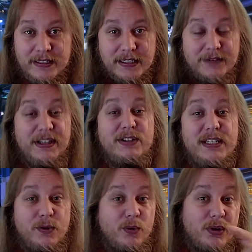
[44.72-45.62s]
ihr die Videos nicht
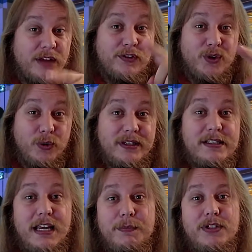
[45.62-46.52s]
nur
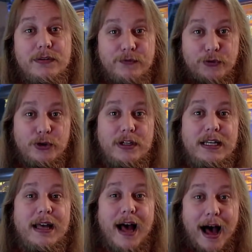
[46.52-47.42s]
durchskippen, sondern
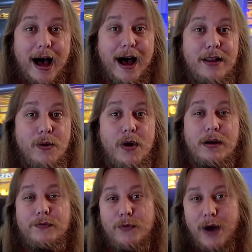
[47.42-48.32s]
wirklich
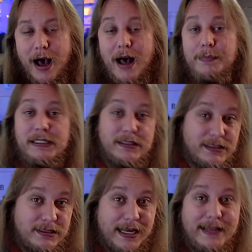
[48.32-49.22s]
anschauen von A bis
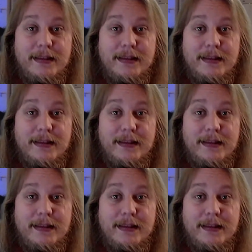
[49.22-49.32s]
Z.